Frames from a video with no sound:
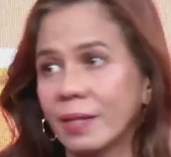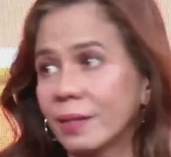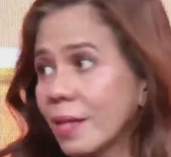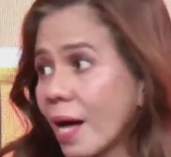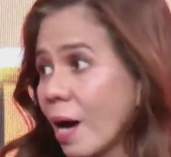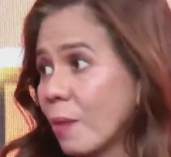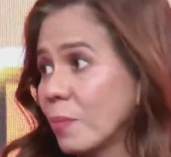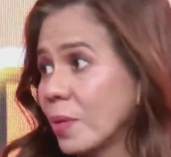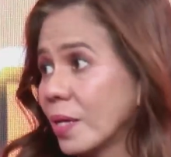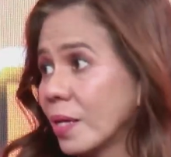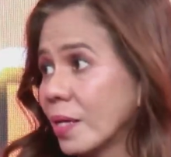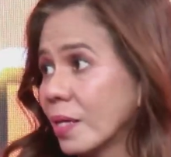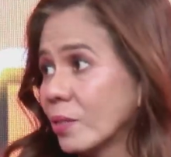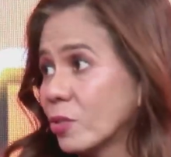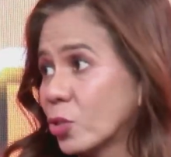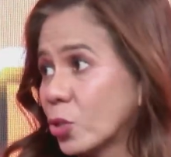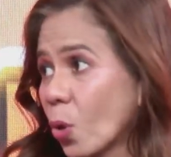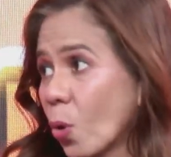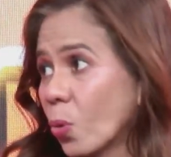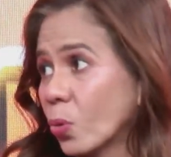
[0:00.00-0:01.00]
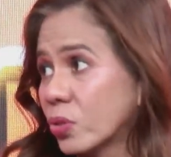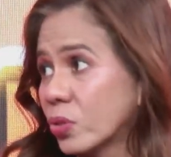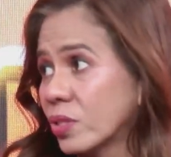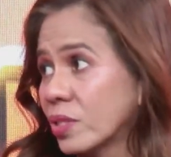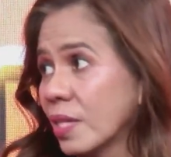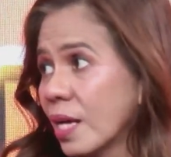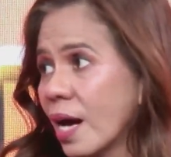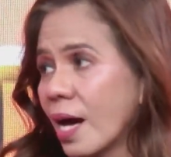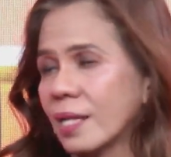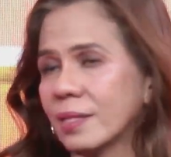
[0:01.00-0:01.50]
ang dami, ng shows work.
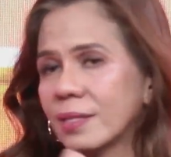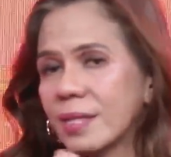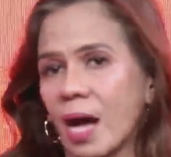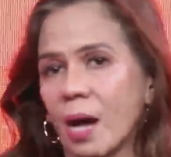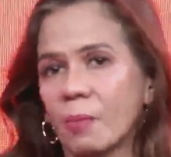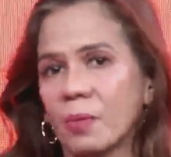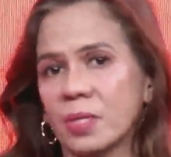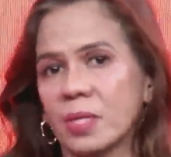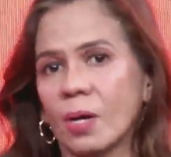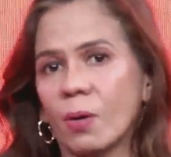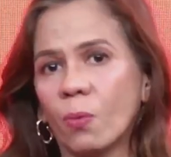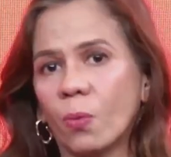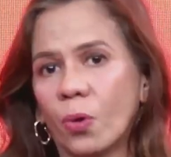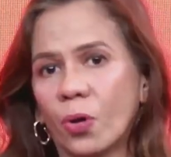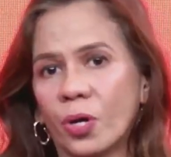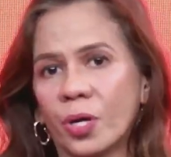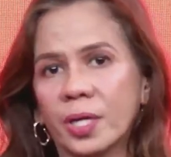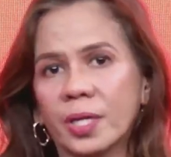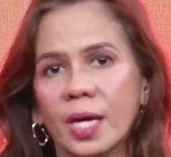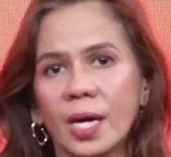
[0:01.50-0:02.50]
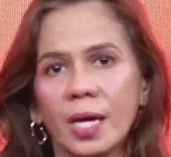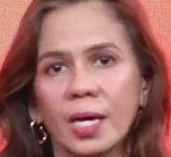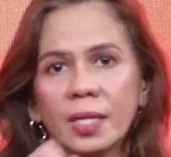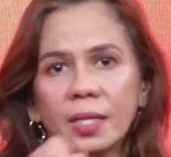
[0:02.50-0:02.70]
niya, ang dami niyang work.